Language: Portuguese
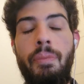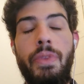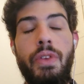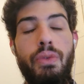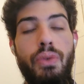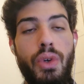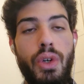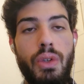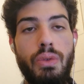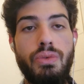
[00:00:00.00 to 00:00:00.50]

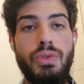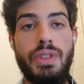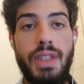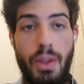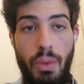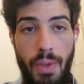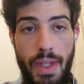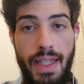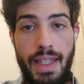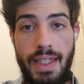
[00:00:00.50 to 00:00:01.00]
Foram
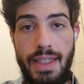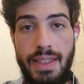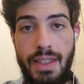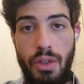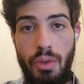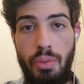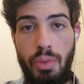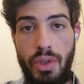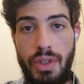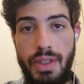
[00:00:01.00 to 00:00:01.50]

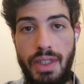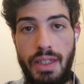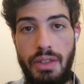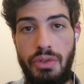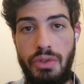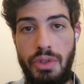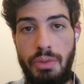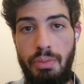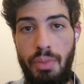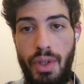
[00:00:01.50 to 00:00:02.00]

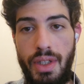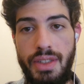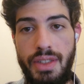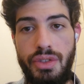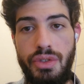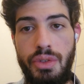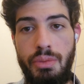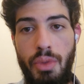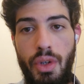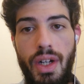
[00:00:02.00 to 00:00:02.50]
55% de
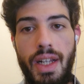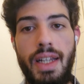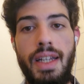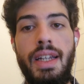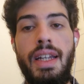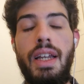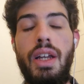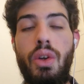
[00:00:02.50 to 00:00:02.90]
posse de bola,